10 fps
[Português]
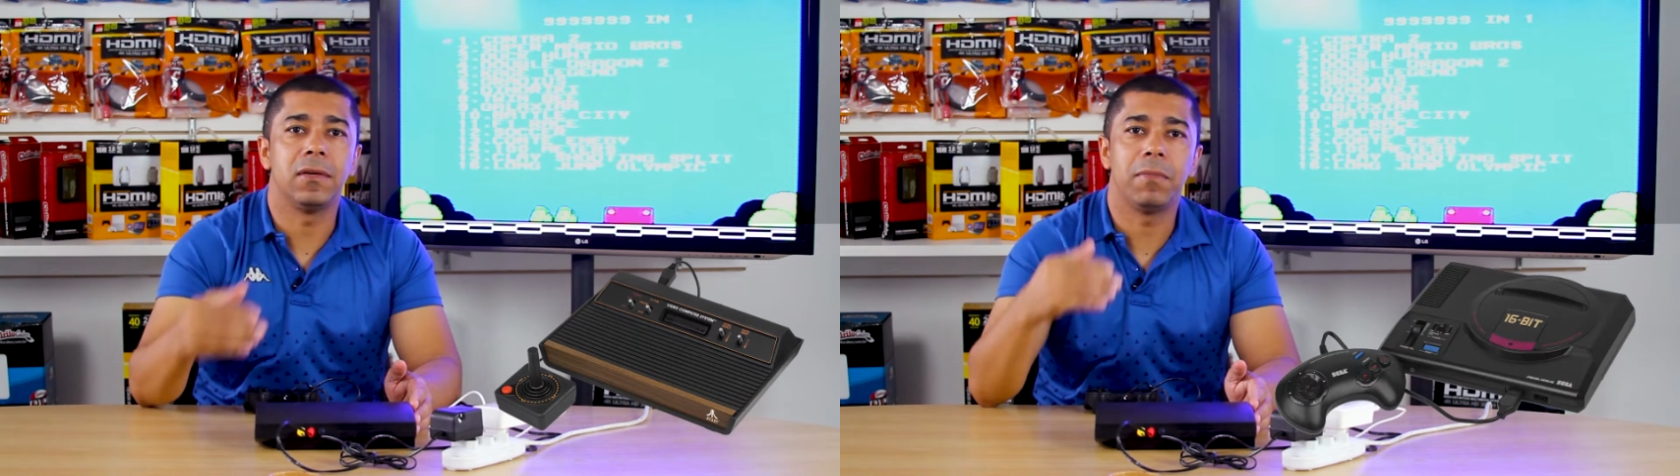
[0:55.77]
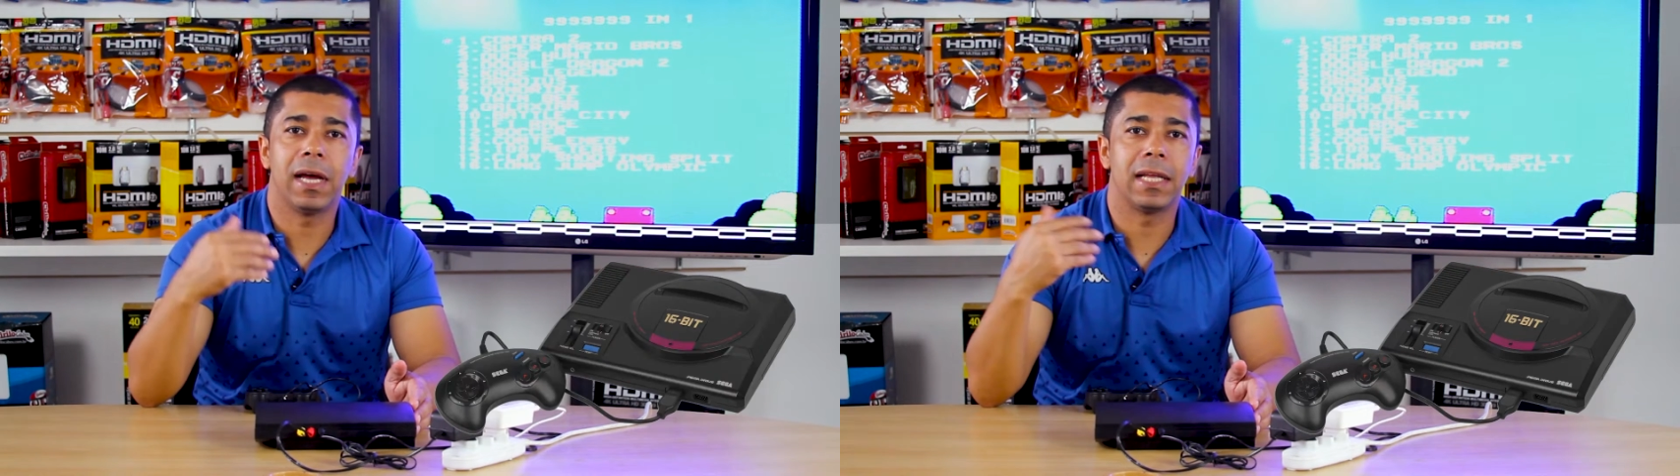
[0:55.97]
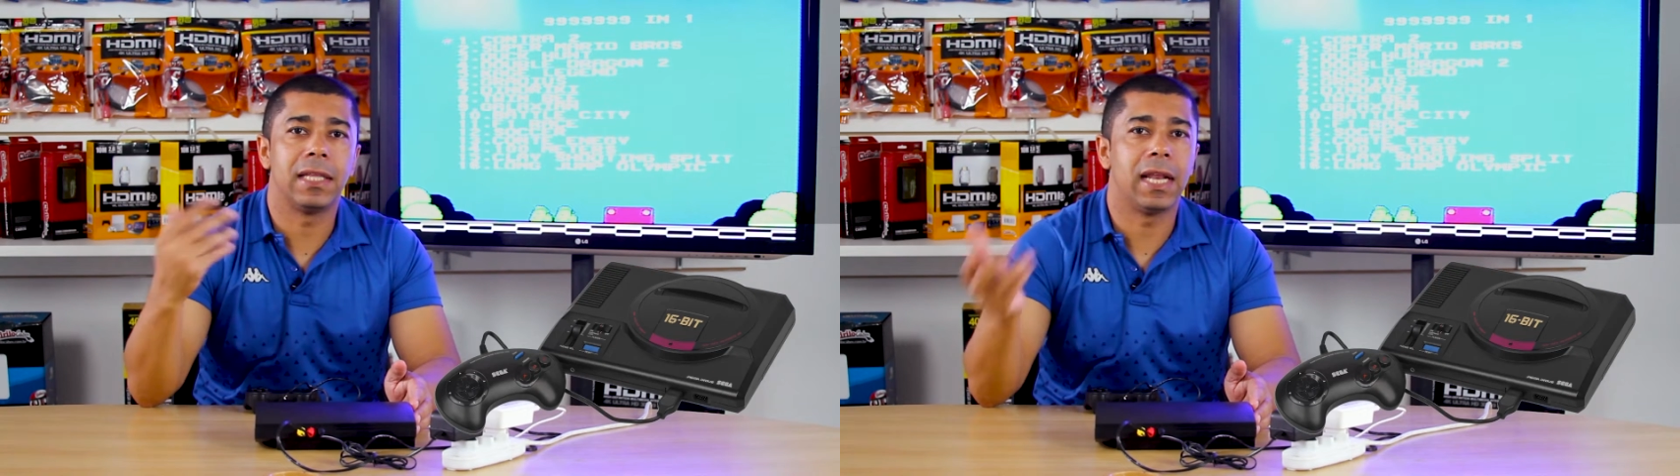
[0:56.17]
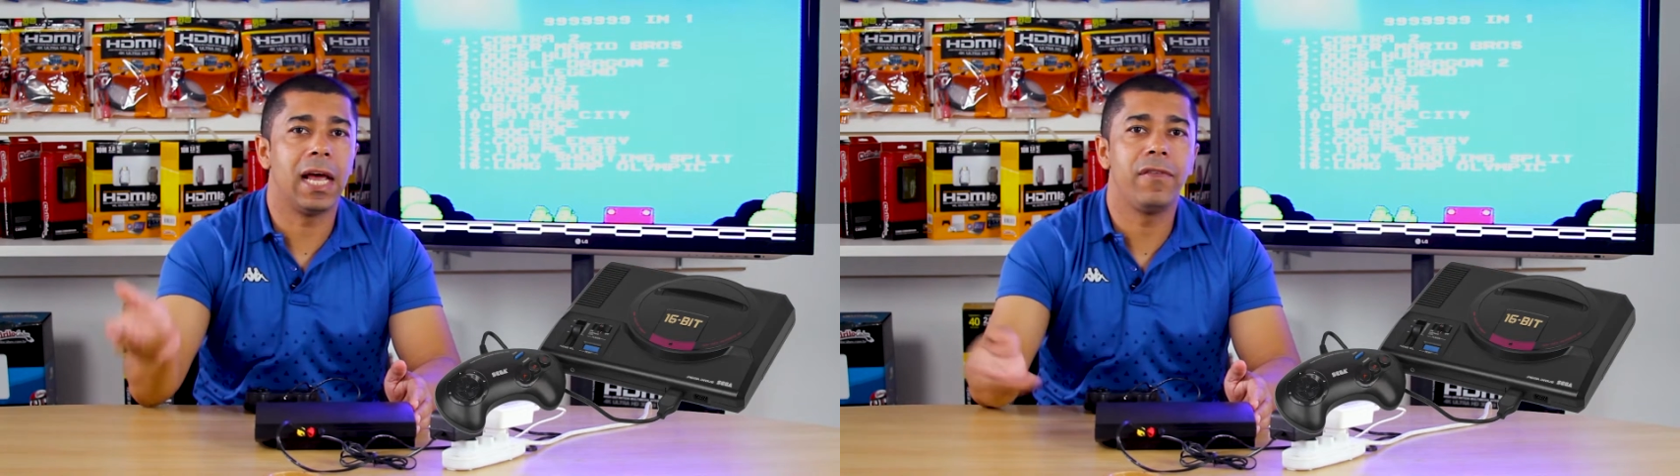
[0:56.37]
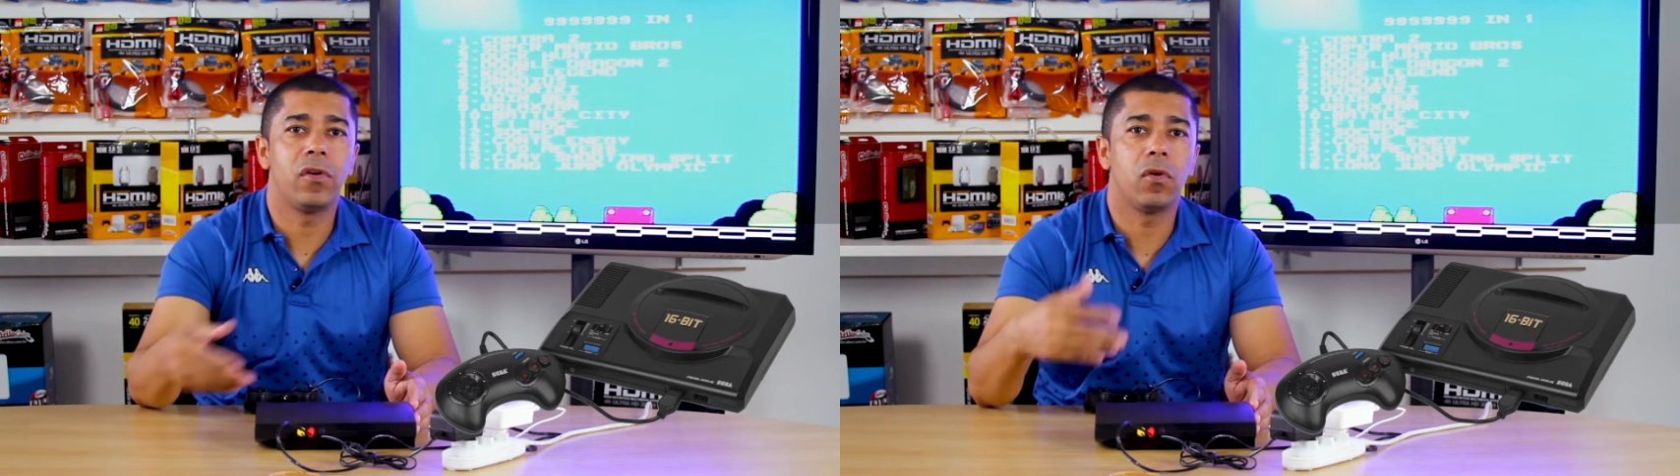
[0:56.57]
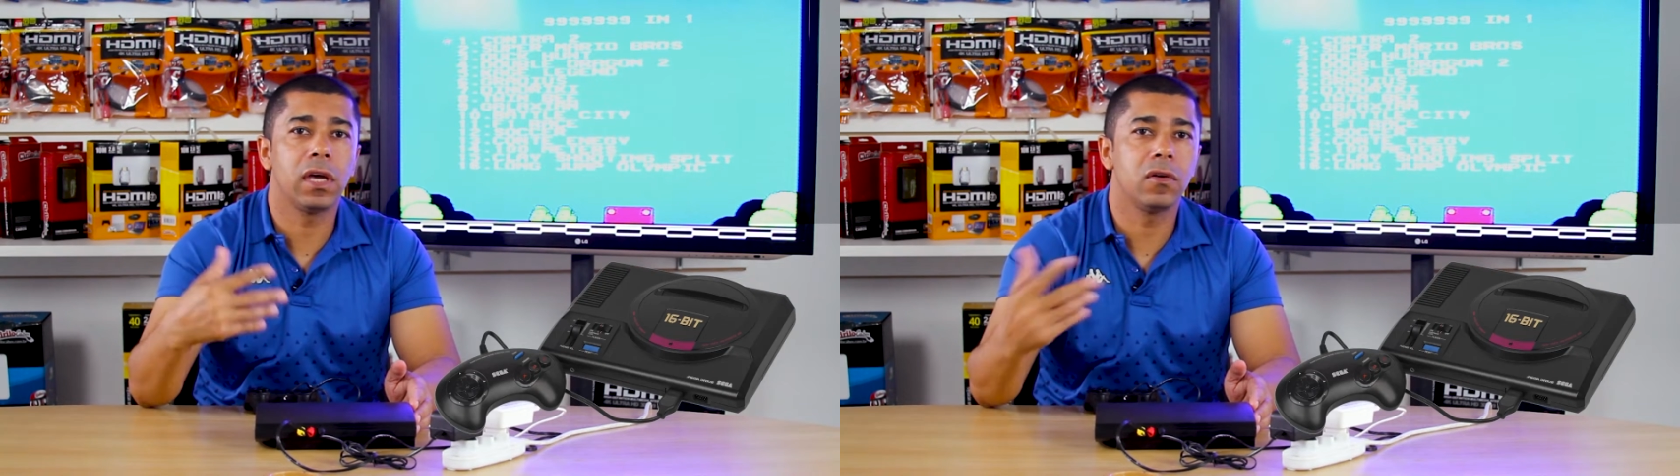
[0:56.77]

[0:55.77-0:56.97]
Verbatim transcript: Mega Drive, qualquer